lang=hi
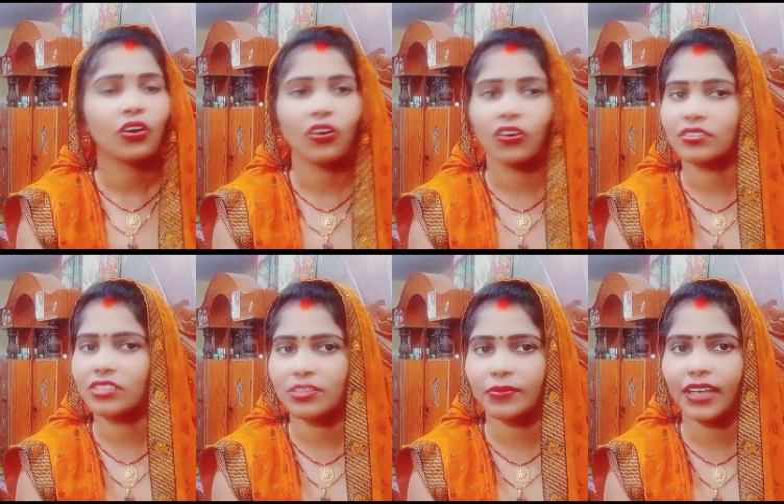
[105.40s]
कौन
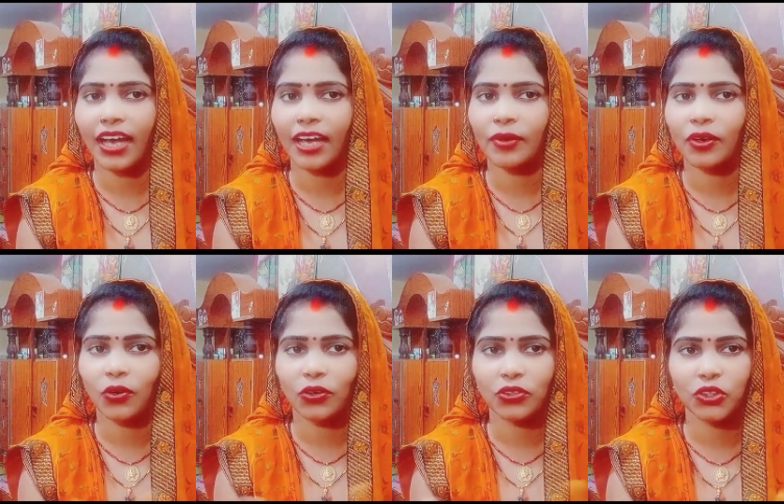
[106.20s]
सच में गायब है
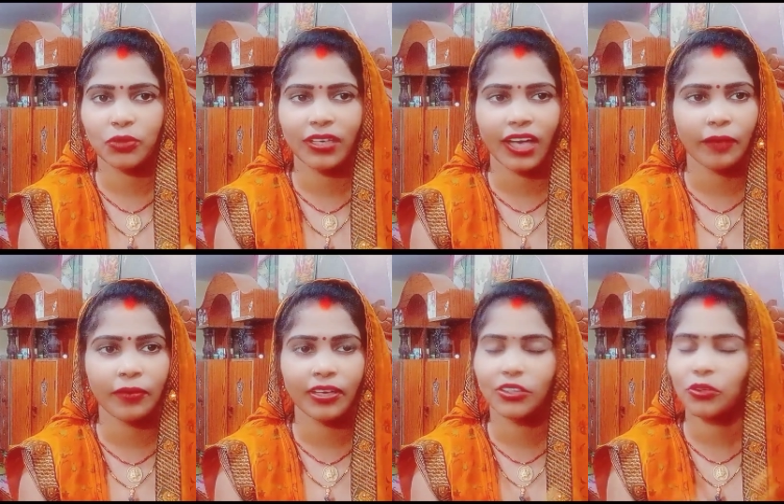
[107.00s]
कौन झूठ में गायब
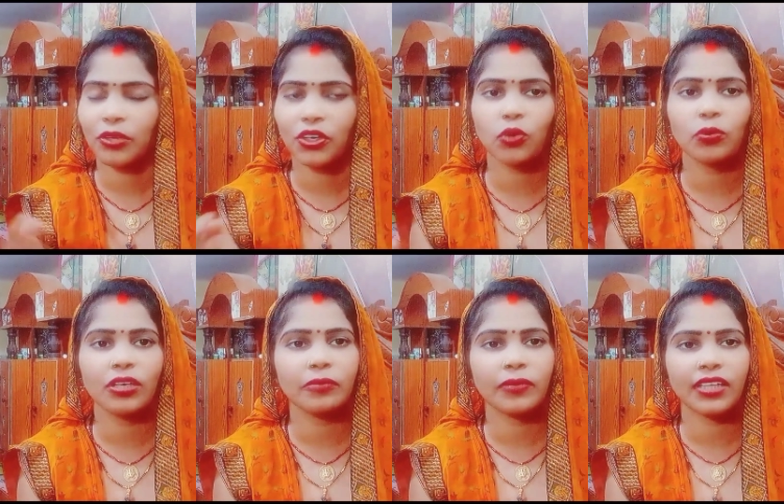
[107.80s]
है ये तो मेरे को भी
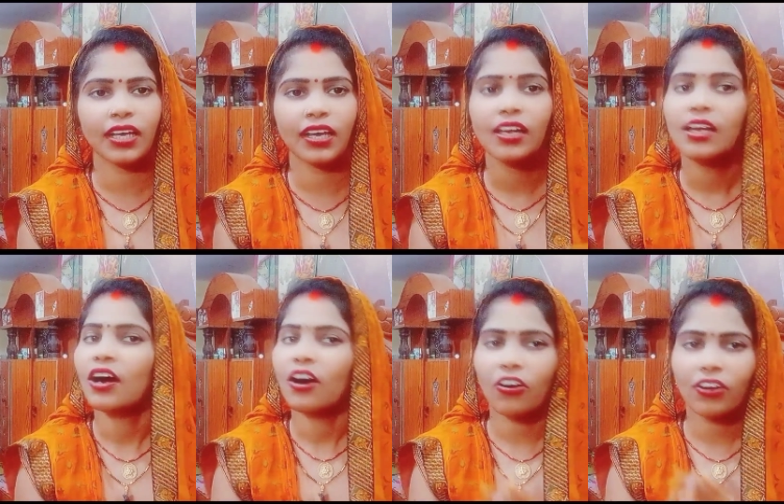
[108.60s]
नहीं पता है
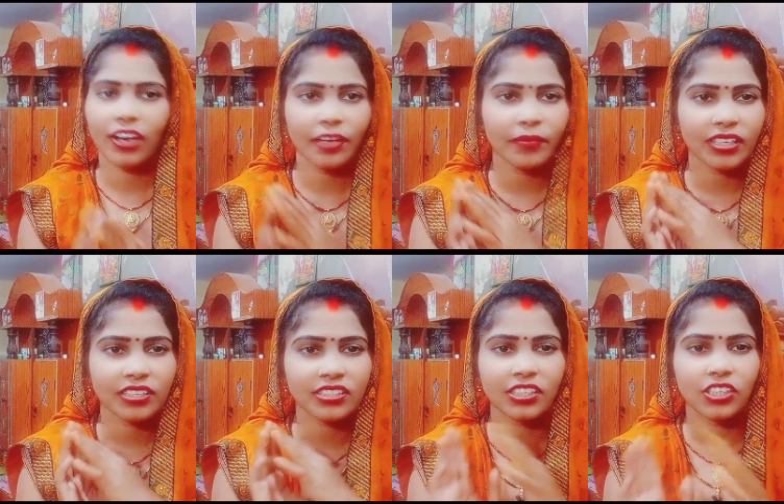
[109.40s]
और नहीं मैं
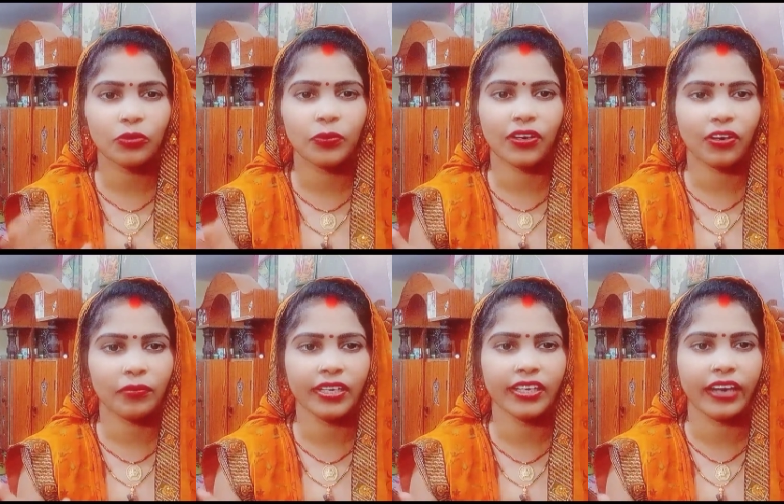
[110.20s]
किसी के ऊपर
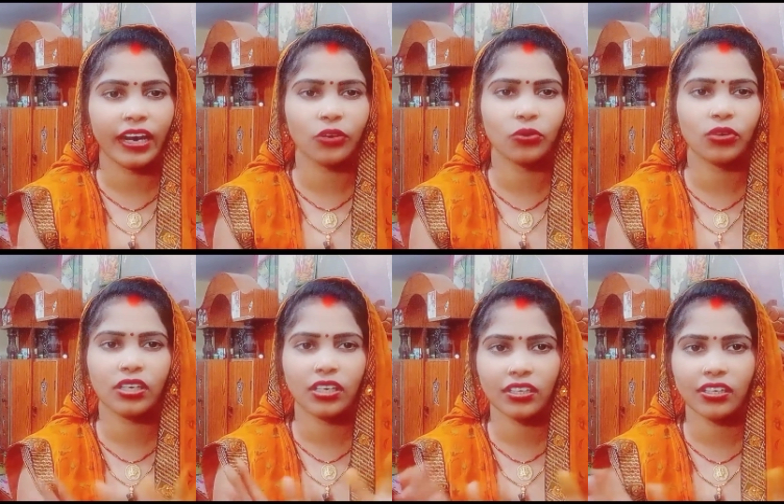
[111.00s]
कमी निकालूँ कि
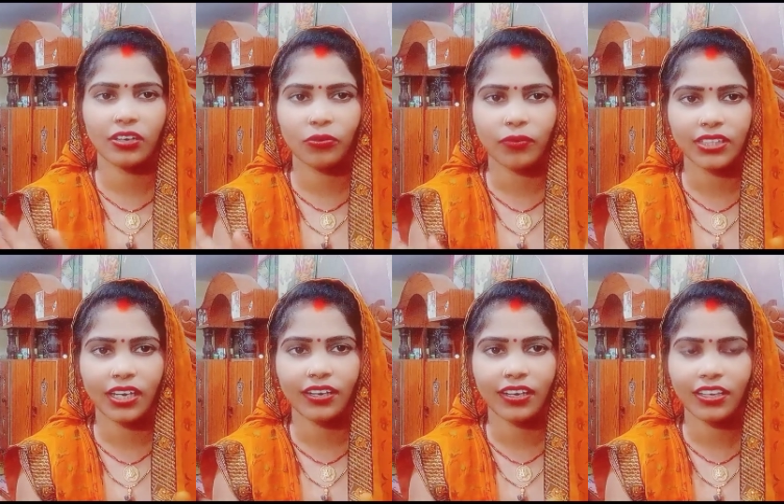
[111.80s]
नहीं ये लोग
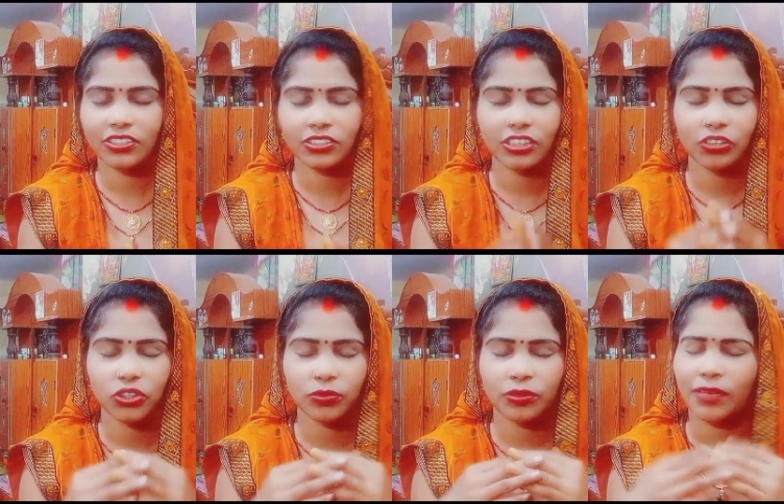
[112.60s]
मजाक कर रहे
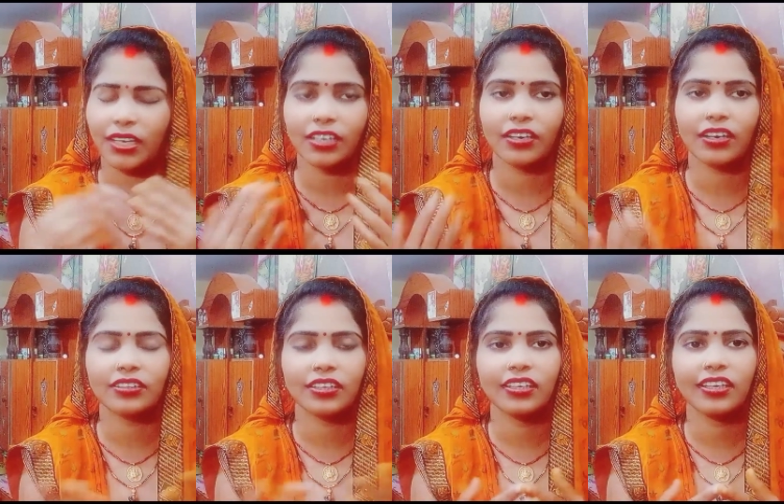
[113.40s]
कुछ भी मैं ये गलत
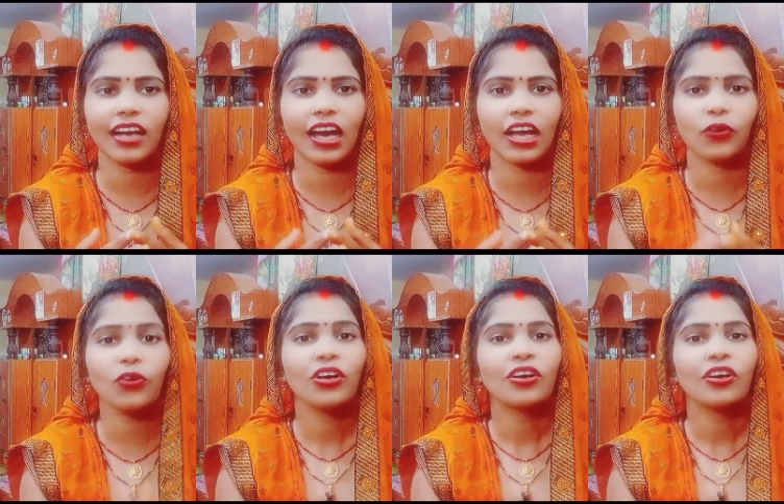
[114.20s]
नहीं निकालूँ